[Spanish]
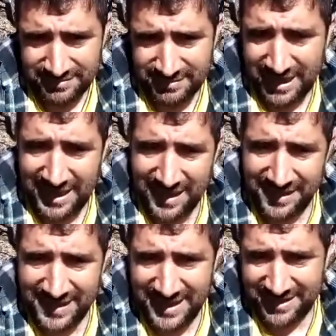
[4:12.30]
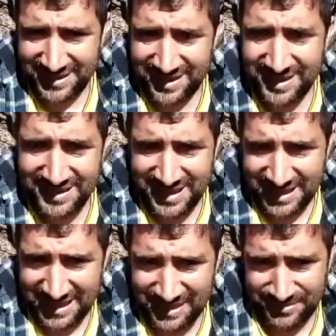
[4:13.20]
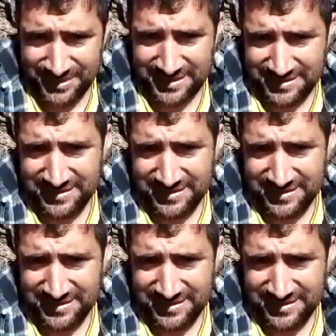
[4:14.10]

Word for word: Una ganadería de 300 cabras